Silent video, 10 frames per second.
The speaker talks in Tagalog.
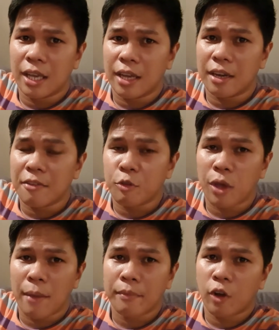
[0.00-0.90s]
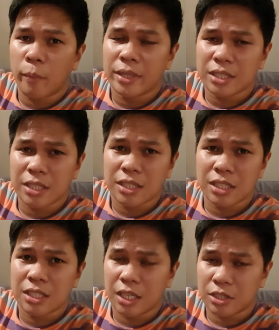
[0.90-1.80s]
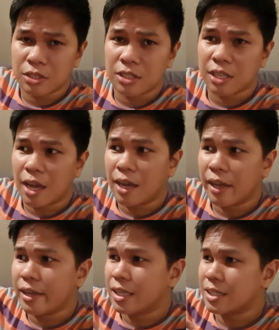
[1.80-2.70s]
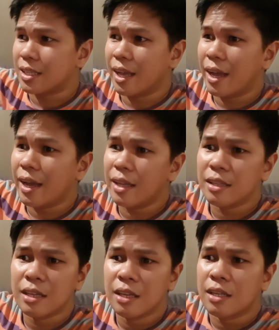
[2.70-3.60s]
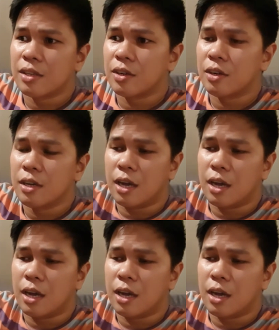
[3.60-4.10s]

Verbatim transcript: And if you have comments and suggestions sa akin as a dad, no?